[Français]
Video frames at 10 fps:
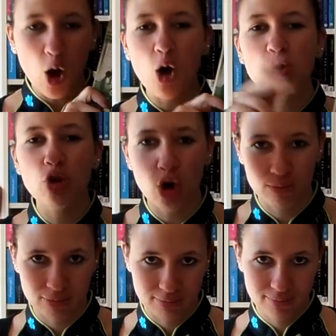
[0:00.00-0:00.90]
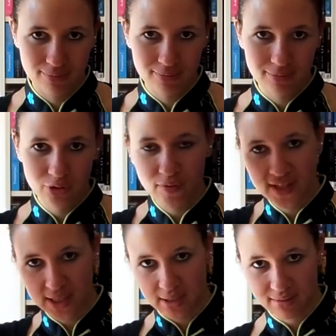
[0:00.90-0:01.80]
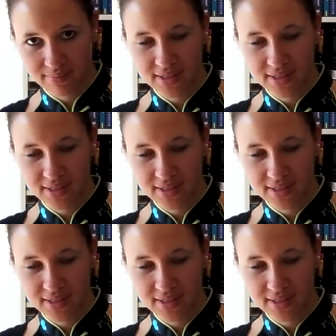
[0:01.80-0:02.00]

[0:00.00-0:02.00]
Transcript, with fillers: hors norme, je vais dire.